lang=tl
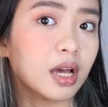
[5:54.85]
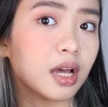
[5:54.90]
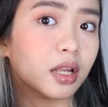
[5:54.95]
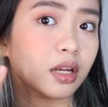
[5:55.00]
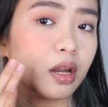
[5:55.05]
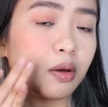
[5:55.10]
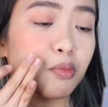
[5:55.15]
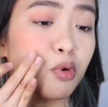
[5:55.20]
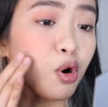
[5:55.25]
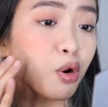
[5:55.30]
na
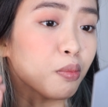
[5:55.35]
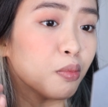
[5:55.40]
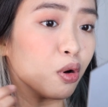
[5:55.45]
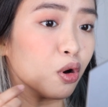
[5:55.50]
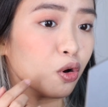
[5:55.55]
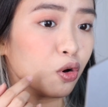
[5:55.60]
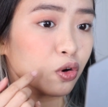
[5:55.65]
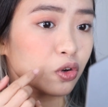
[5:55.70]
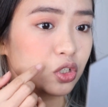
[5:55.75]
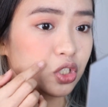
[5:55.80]

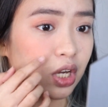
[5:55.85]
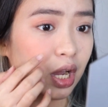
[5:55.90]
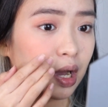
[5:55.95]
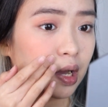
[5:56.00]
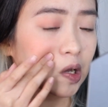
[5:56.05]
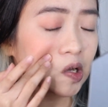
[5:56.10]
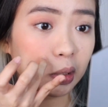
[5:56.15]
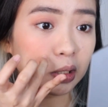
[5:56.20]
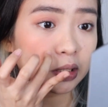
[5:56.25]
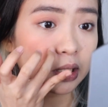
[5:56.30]
namomoo
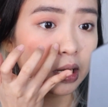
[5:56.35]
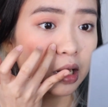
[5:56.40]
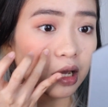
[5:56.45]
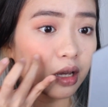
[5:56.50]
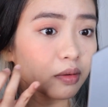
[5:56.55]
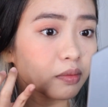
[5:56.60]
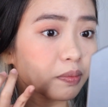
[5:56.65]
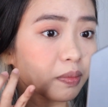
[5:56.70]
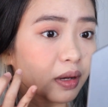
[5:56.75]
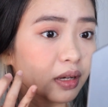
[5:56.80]
siya. Pag
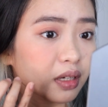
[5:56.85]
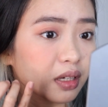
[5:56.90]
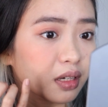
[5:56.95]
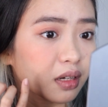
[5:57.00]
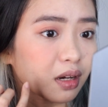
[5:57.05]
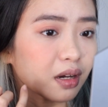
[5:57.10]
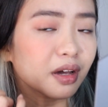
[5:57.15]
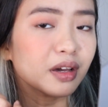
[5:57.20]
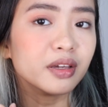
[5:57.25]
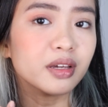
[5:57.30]
nilag, pag,
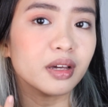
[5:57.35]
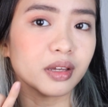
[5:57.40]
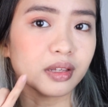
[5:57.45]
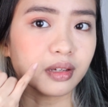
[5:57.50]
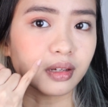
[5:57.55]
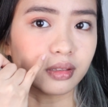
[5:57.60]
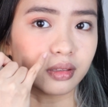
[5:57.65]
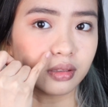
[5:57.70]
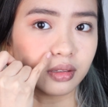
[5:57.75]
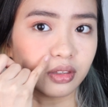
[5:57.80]
ay,
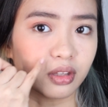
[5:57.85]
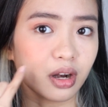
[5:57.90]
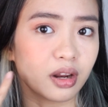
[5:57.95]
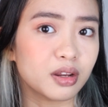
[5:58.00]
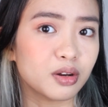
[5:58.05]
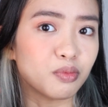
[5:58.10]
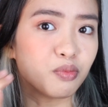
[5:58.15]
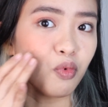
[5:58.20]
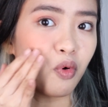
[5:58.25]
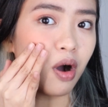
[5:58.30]
ayan,
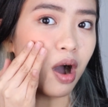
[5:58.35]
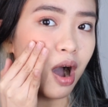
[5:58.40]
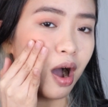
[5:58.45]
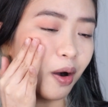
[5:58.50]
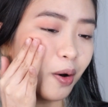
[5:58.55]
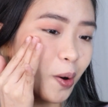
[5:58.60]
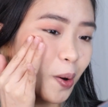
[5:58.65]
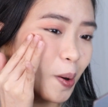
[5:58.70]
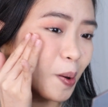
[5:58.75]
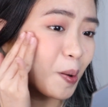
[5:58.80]
dry na mukha
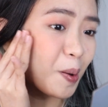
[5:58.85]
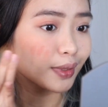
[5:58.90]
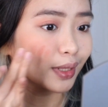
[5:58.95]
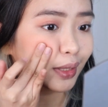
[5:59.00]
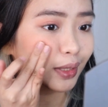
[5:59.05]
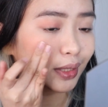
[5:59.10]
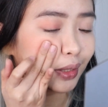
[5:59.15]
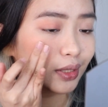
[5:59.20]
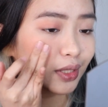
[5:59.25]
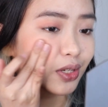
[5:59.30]
ko.
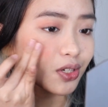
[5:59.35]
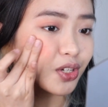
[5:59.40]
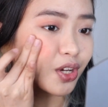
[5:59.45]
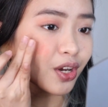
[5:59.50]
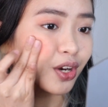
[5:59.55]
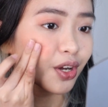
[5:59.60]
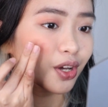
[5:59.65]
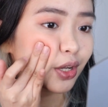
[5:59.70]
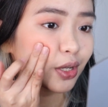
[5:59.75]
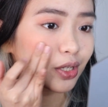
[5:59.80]
And hindi
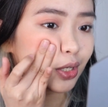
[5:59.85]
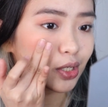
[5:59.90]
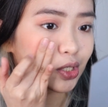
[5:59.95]
siya nag